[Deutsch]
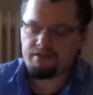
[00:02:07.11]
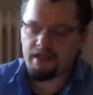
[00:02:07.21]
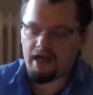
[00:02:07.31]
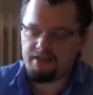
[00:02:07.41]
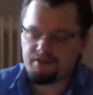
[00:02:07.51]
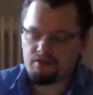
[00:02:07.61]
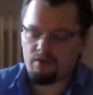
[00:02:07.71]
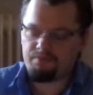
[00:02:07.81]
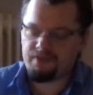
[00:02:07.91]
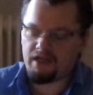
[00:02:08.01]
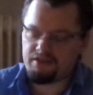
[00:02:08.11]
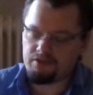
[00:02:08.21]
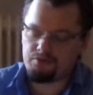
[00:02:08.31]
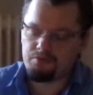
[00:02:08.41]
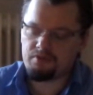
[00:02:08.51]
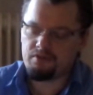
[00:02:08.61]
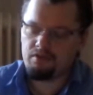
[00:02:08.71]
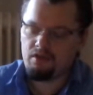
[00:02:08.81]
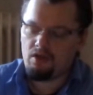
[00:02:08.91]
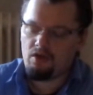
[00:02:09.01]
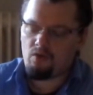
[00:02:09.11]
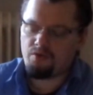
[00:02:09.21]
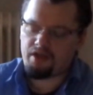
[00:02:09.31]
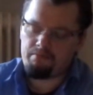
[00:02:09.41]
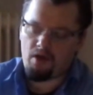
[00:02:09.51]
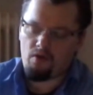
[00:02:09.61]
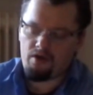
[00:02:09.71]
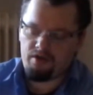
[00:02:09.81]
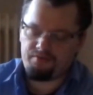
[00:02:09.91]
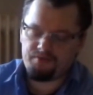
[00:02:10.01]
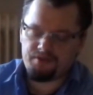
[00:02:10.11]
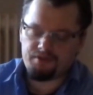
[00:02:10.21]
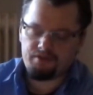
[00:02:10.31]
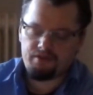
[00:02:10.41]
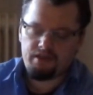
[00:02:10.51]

Der Alte klopfte an die Türe und ein Bauer öffnete.